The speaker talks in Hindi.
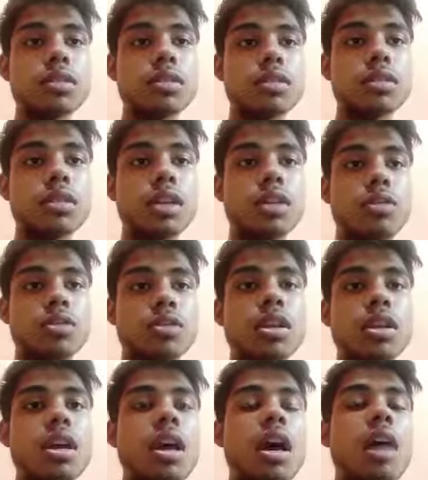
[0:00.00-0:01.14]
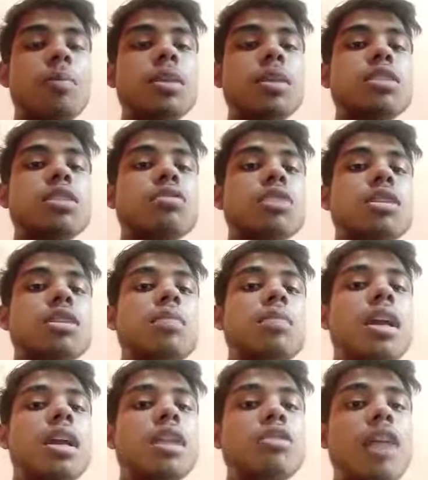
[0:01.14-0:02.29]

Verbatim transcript: ज़ीरोज़ आपने जीरोस का सम निकालना है तो